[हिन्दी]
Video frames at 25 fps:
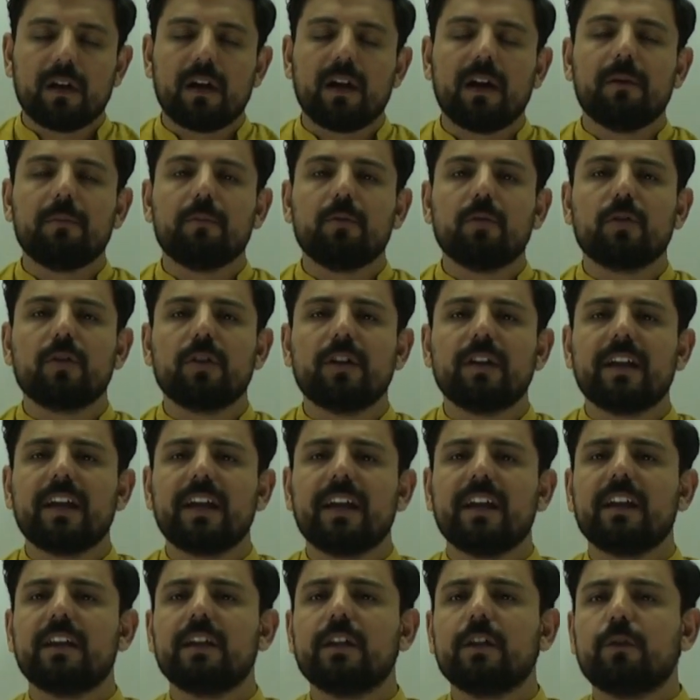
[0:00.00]
हम लोगों ने
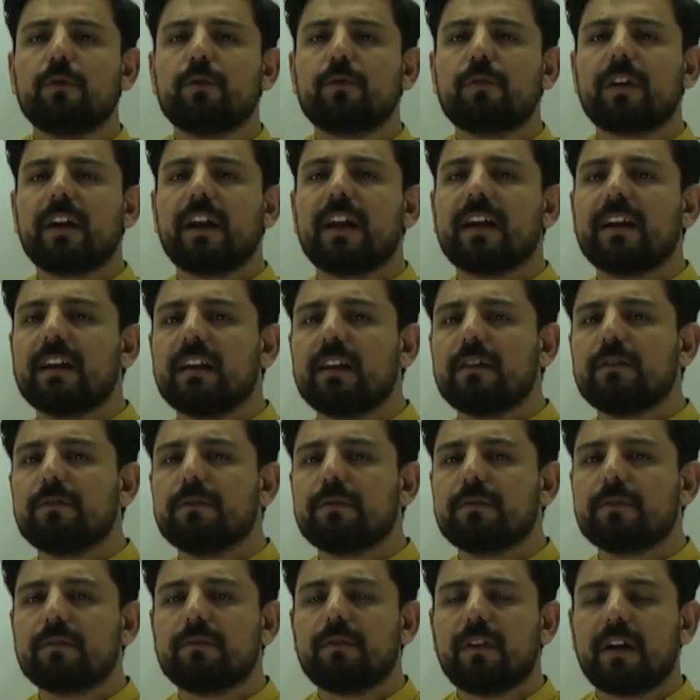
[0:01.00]
एरिया ऑफ ट्राइंगल
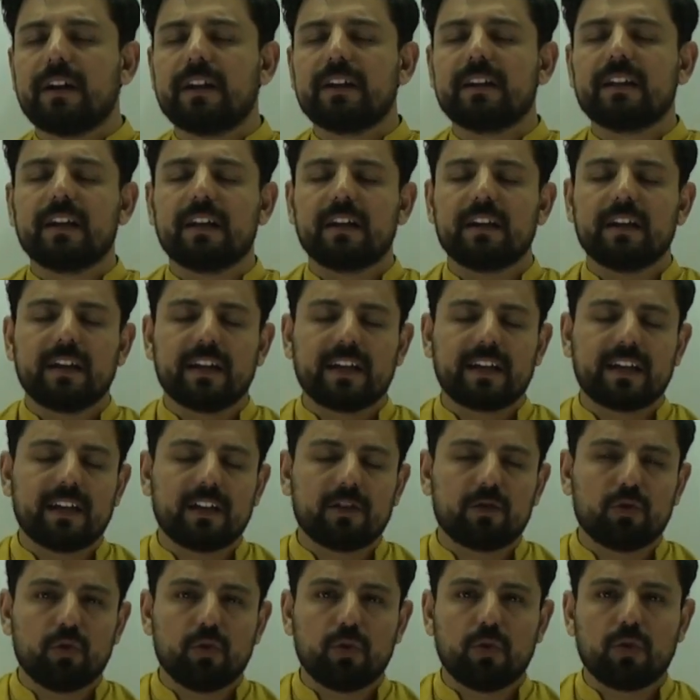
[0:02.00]
फाइंड करने के
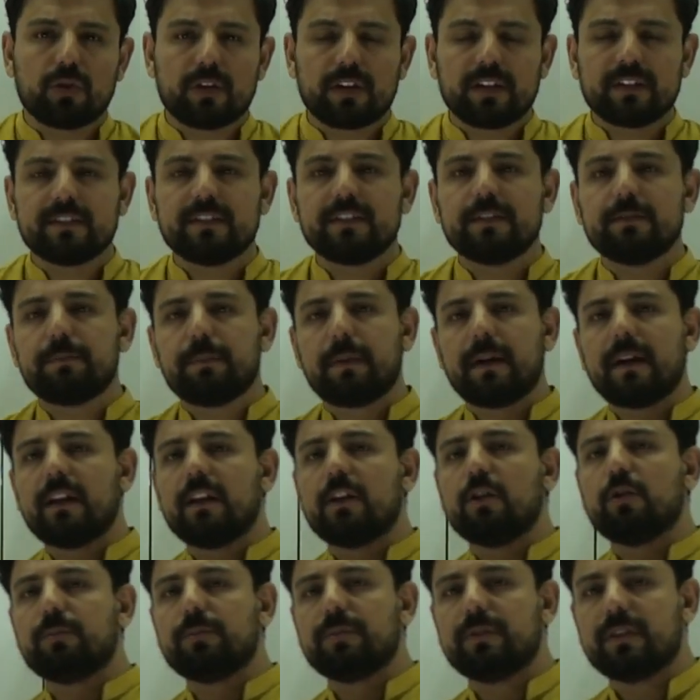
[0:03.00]
दो केसेस
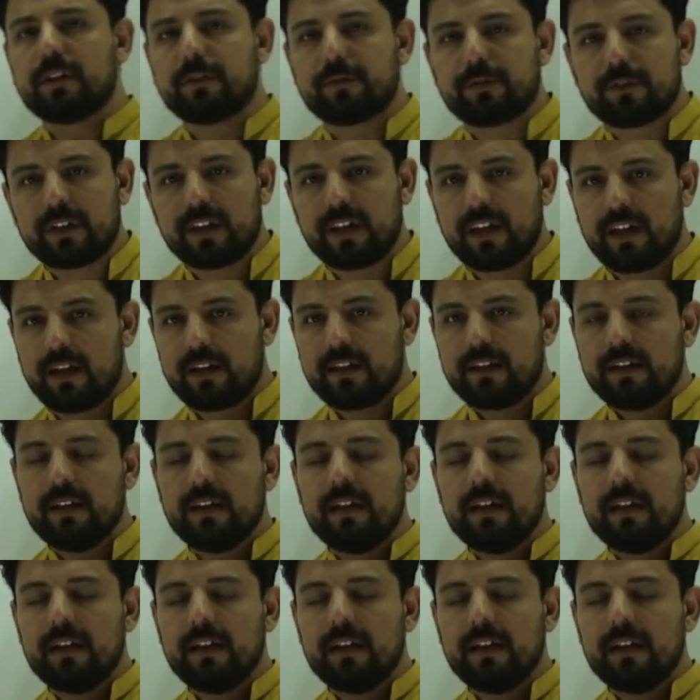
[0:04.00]
पहले ऑब्जर्व किए